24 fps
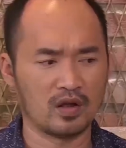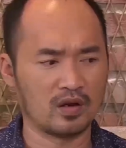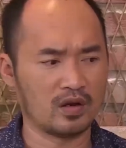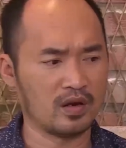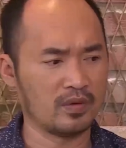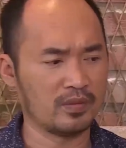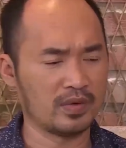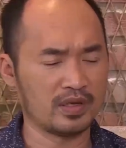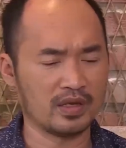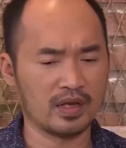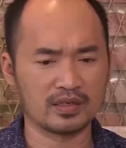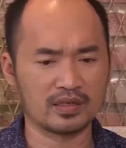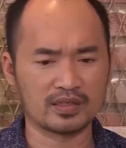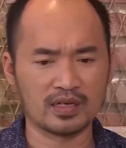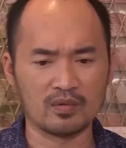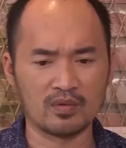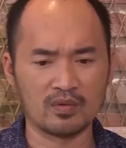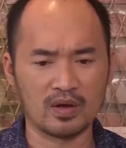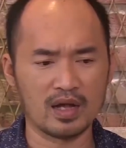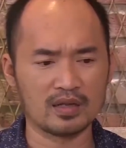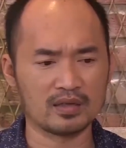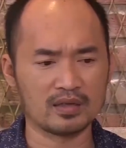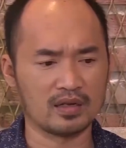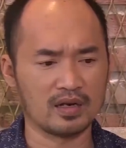rồi đó bây giờ
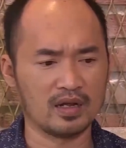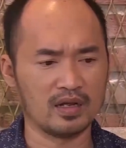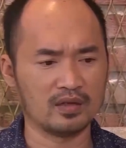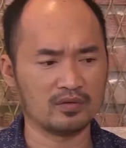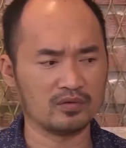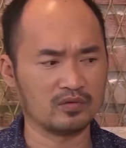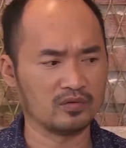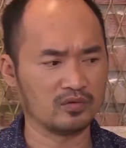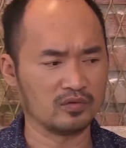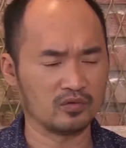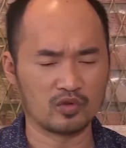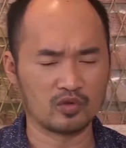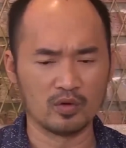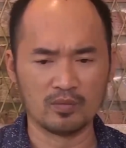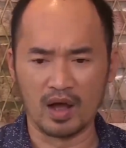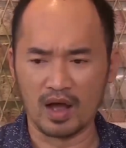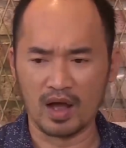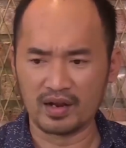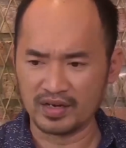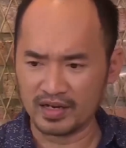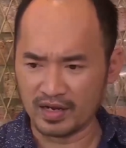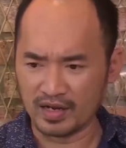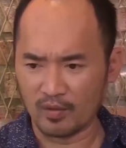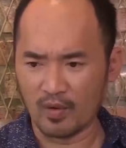xong hết rồi đó tôi
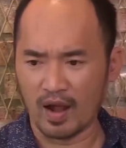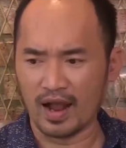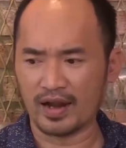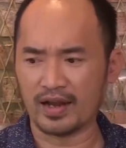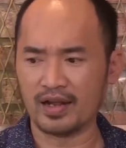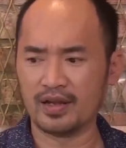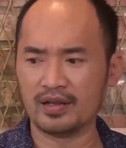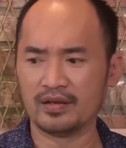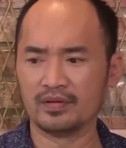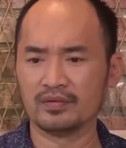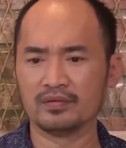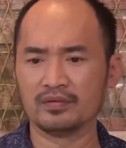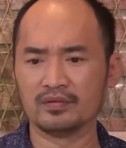mời anh đi ra ngoài đi